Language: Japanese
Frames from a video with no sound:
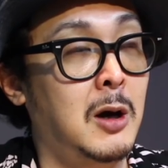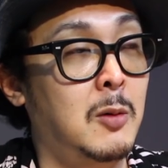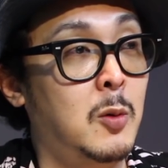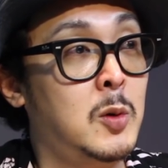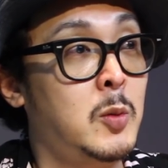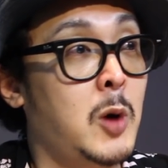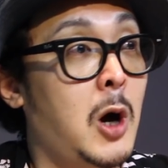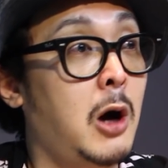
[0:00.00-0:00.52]

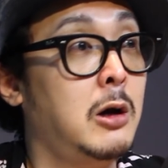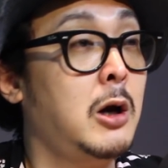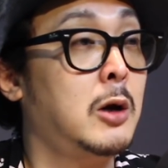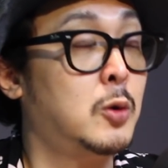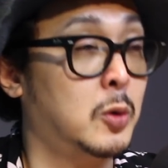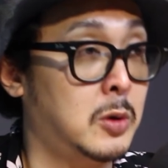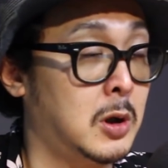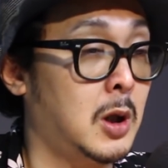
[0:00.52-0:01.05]
僕も
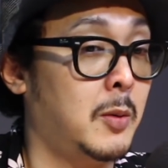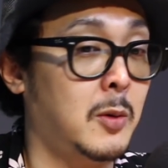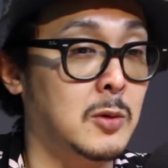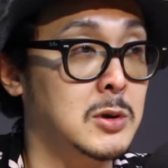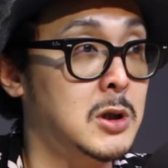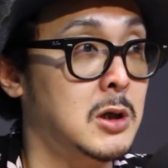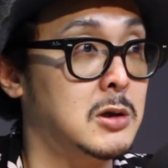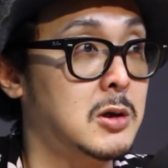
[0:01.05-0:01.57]
ハイライトってタバコ吸っ
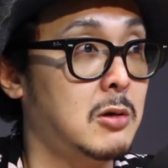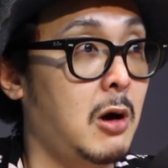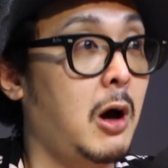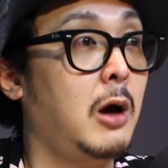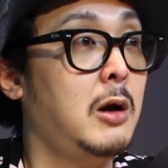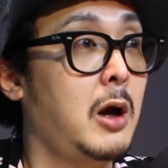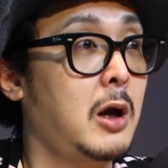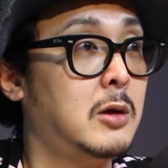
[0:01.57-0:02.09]
てるんですけど
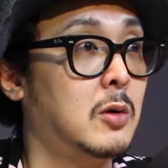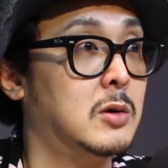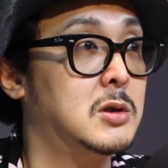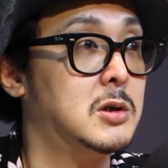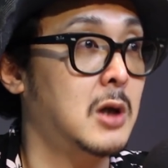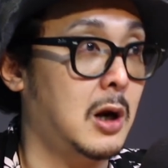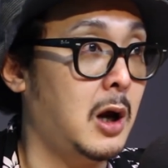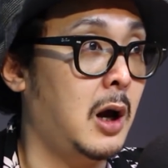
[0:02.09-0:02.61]
ハイライトって言っ
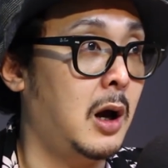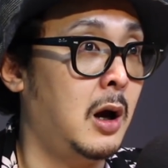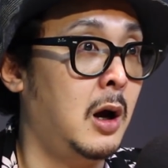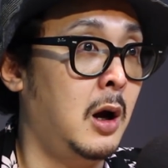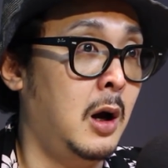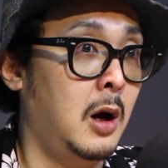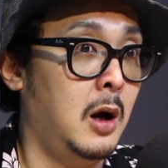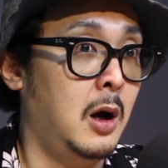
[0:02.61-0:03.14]
たら、う
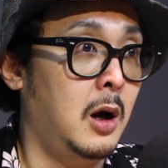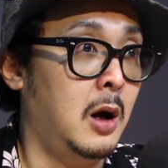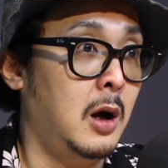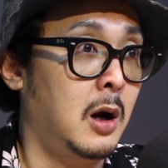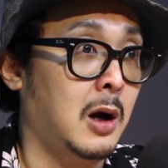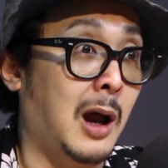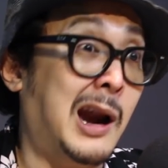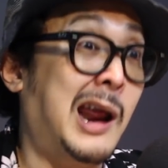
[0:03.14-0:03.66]
ん
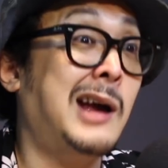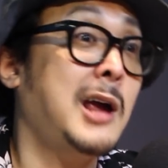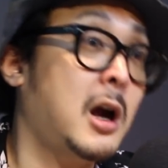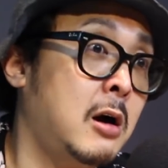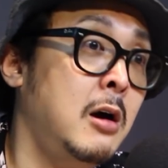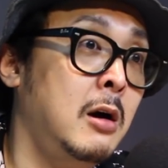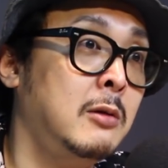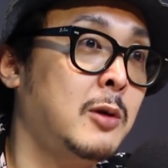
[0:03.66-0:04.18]
唐揚げ
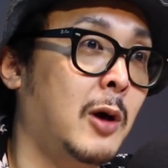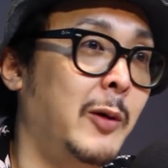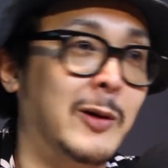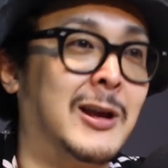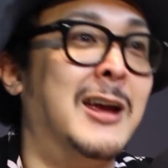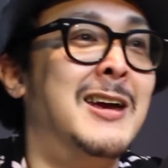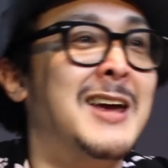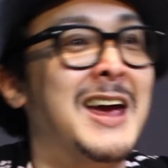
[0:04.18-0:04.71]
かんとか、なんか
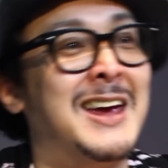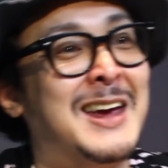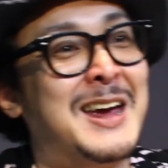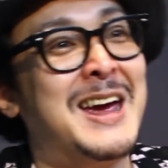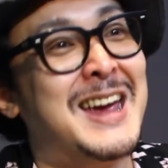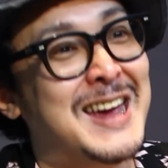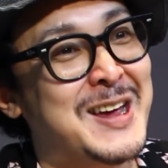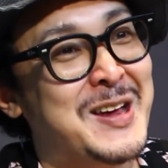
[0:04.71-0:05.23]

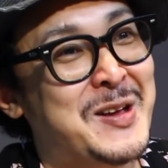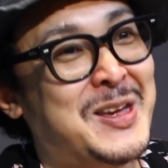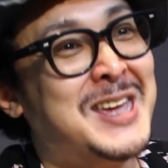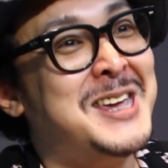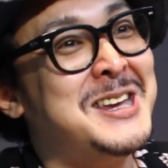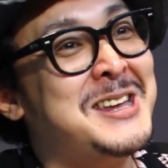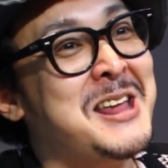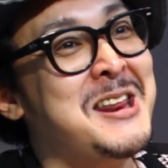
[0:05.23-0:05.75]

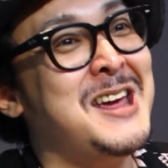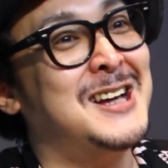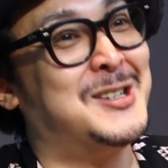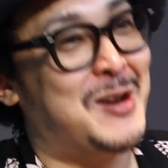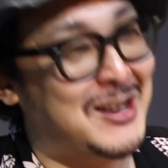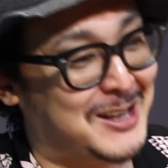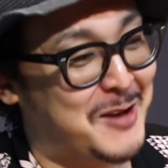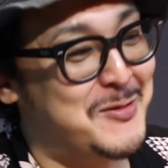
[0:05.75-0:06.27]
聞いてないでしょ、
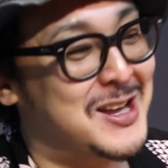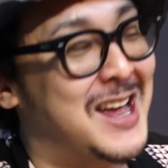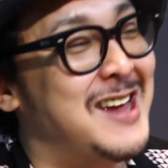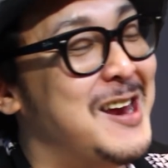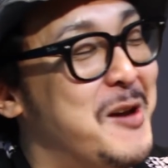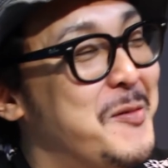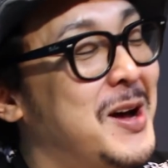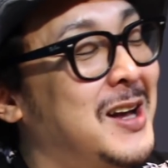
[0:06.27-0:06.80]
あなたみたい
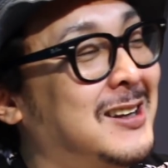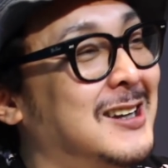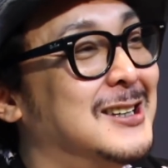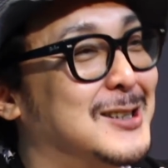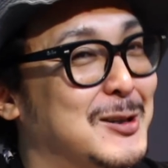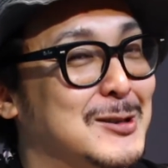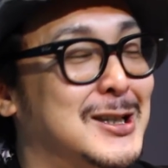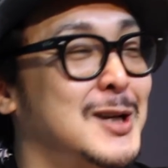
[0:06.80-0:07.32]
なのもあったんです
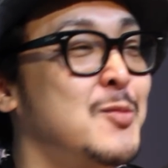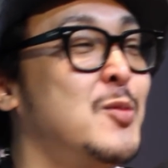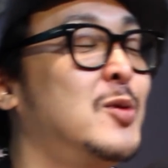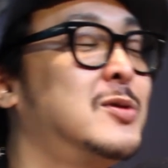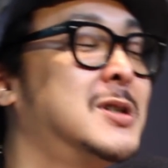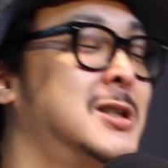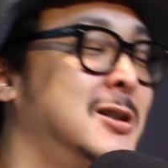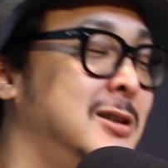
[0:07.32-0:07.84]
けど、それも
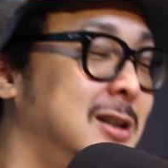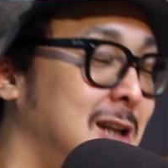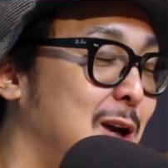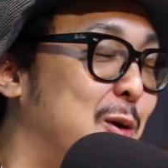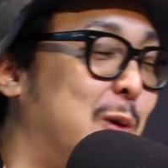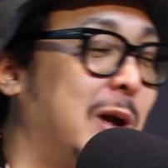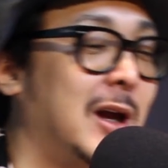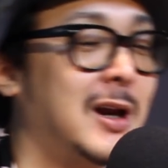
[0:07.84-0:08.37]
普通にね、
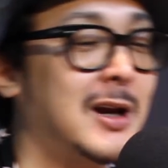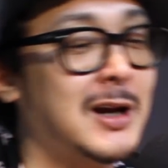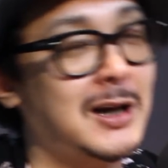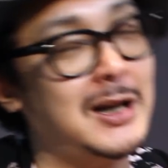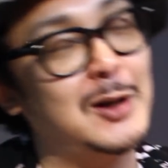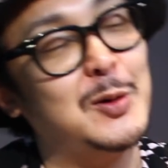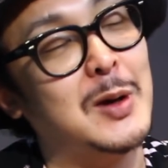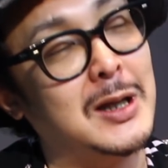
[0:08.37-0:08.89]
受け入れら
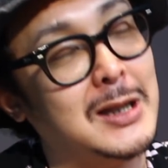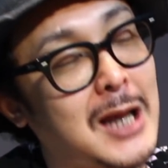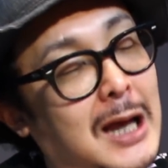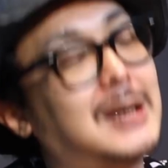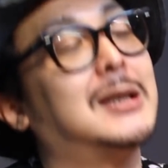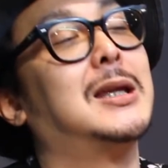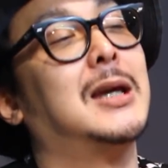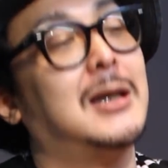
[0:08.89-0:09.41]
れるように
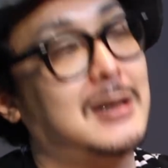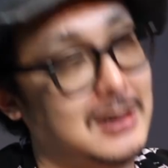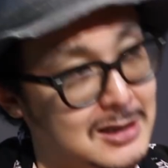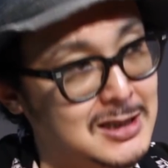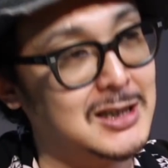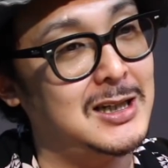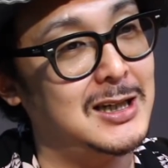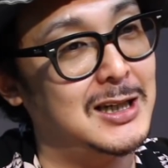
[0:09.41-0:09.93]
なってきた
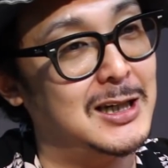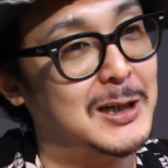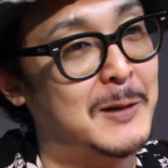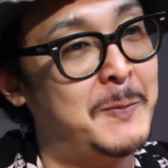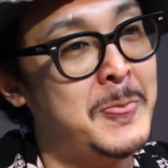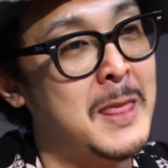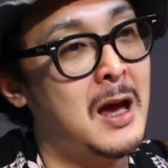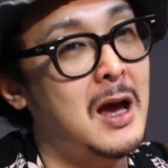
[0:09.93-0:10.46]
し、
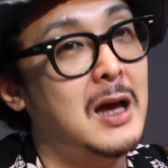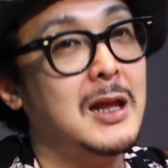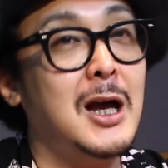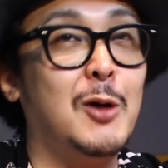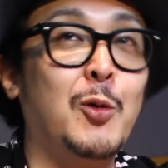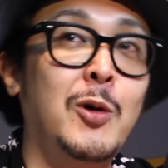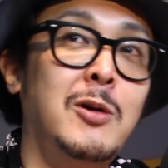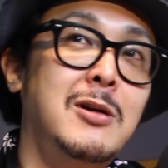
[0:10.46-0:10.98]
だから
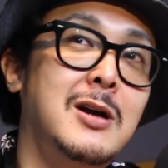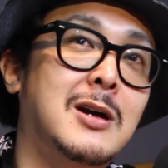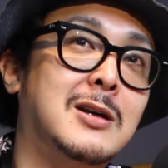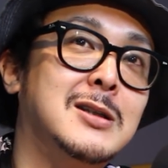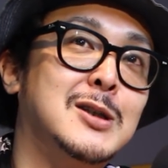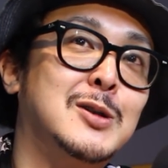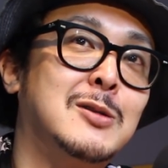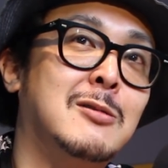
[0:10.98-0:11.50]
こういう言い
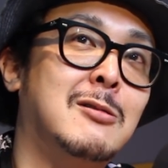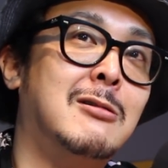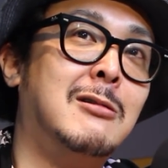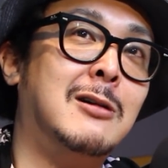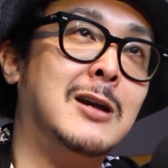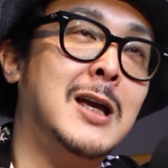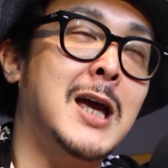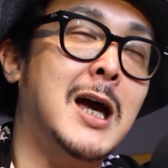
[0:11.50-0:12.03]
方する
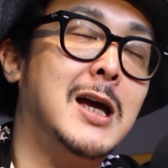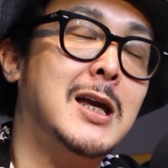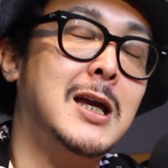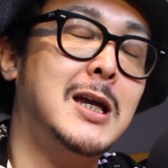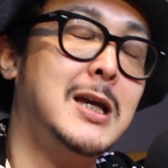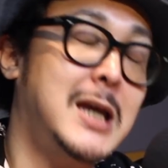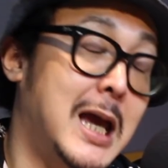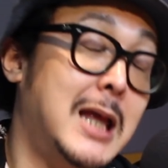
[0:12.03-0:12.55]
と
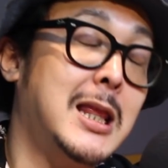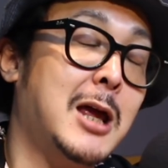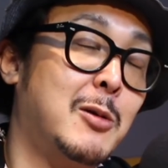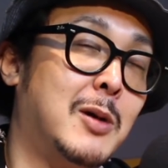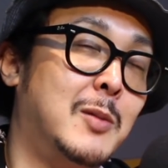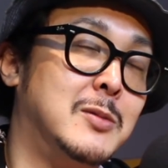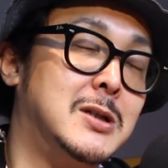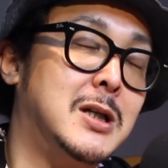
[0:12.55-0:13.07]
嫌なの
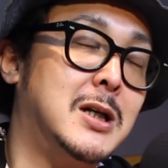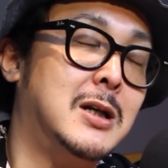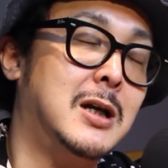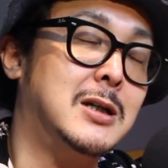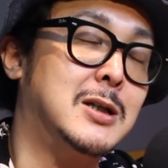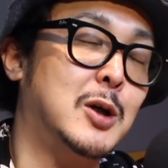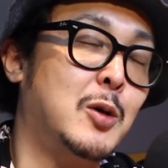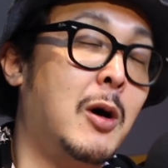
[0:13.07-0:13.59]
かもしれないで
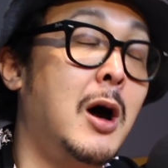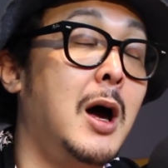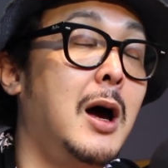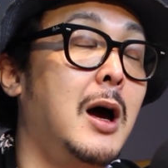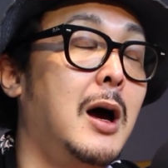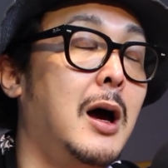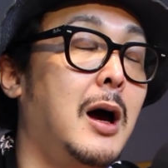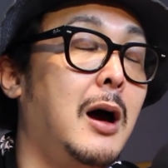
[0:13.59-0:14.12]
すけど、
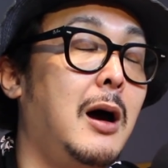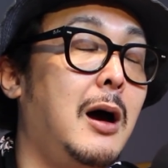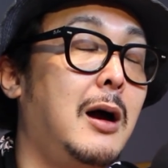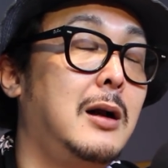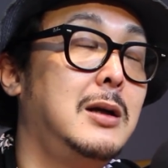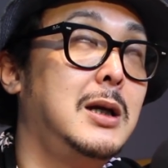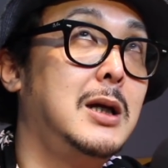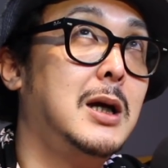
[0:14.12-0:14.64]

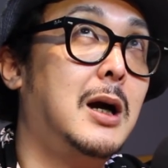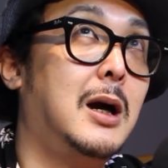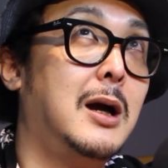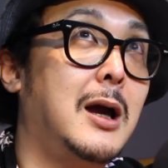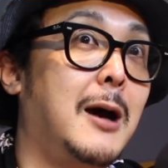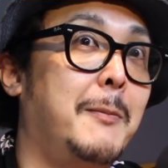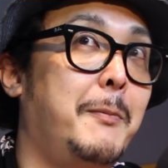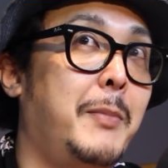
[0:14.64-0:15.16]
アリーが
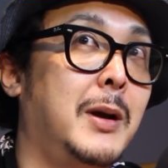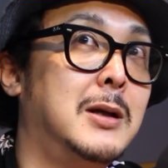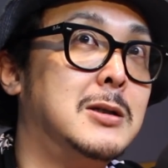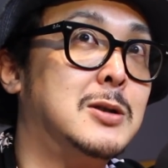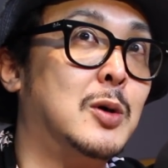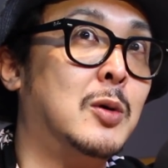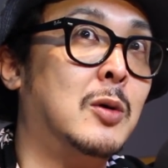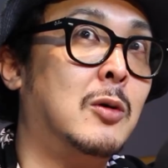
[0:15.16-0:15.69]
やっぱり
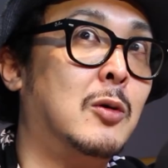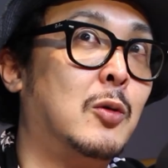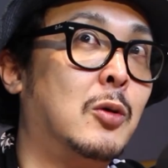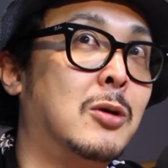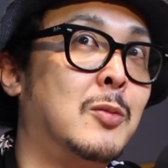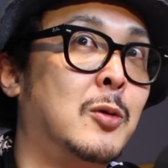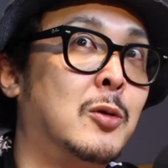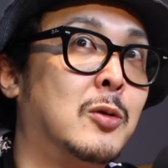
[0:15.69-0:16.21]
その子
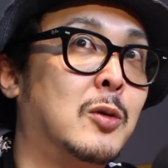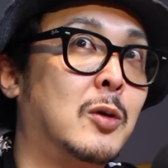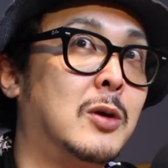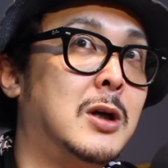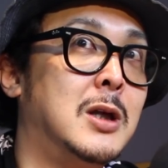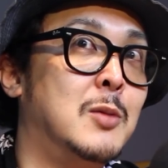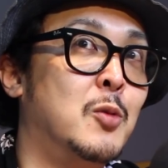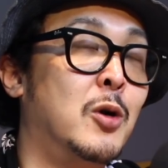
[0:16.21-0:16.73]
供の
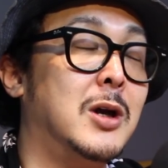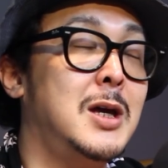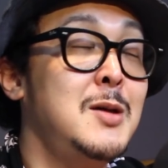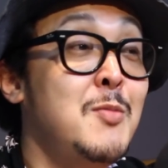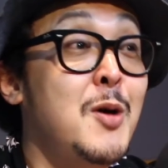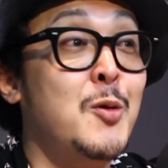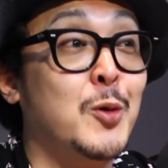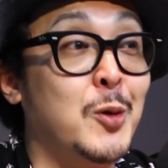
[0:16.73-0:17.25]
時にも
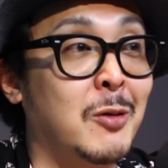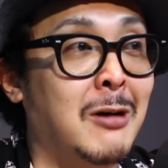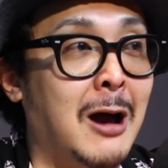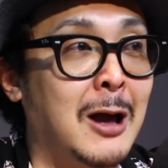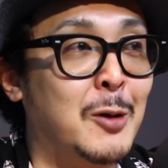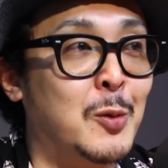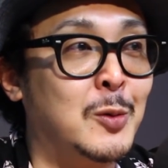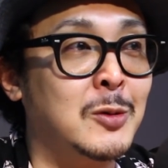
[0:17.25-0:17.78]
今ほど
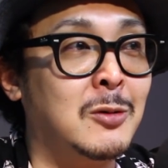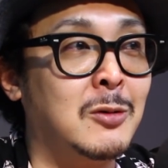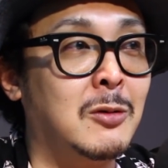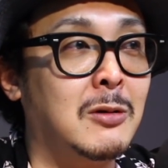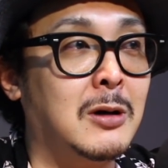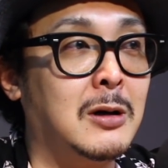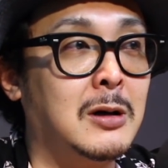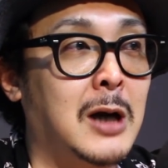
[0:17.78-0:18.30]
外国の
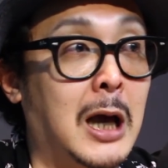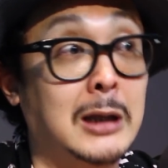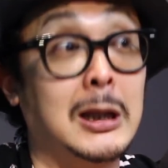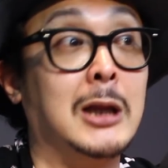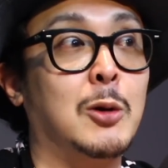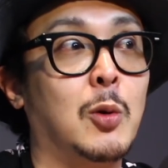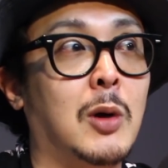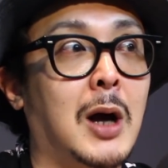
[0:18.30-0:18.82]

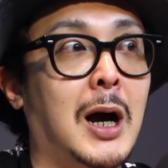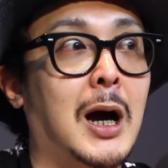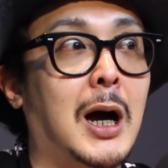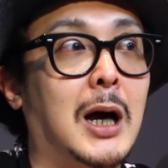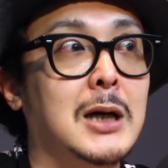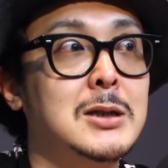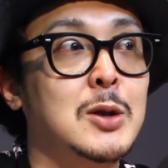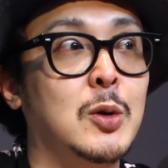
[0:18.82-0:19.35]
方と
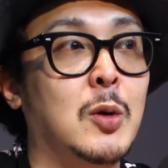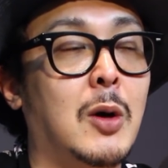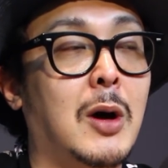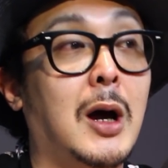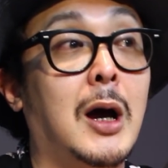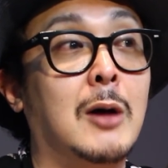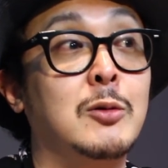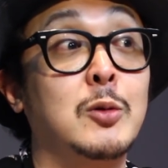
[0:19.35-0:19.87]
かその
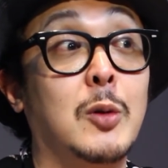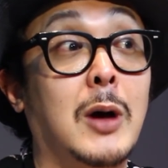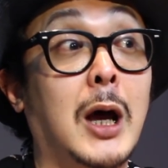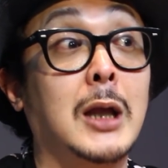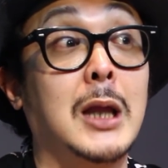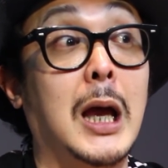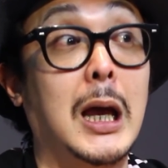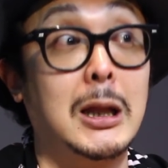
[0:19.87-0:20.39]
ハーフの
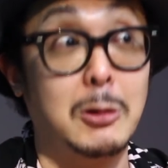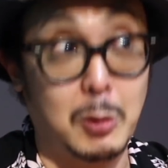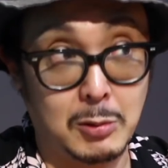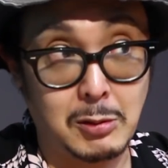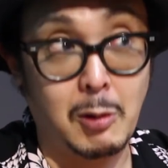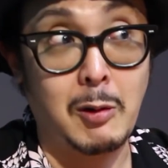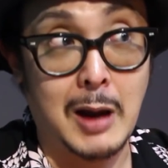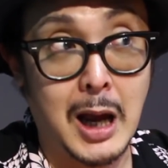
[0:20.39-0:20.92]
方
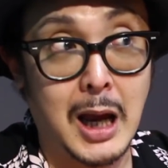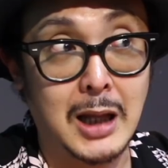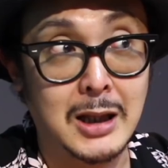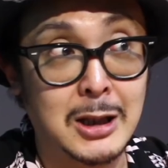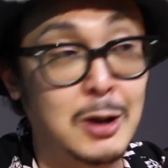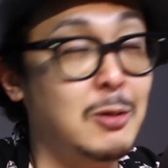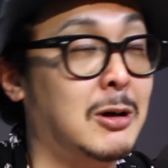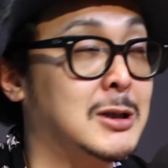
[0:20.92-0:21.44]
とかって
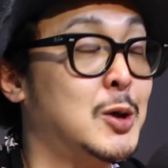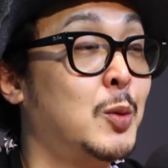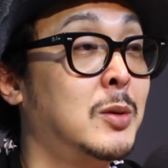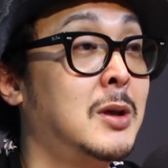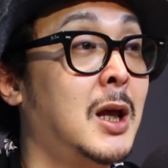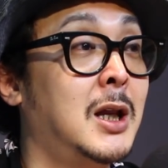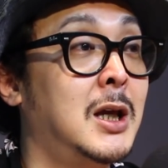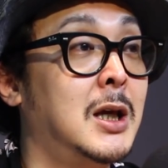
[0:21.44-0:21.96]
いうのはそん
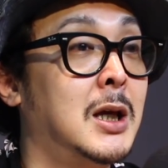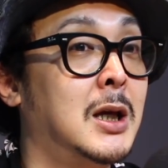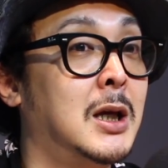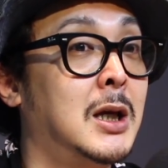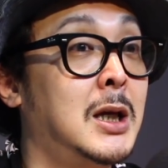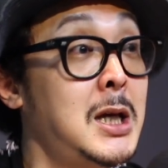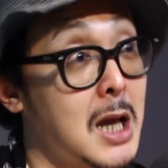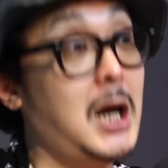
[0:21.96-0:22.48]
なに
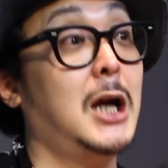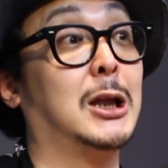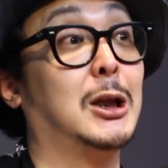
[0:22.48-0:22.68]
いなかっ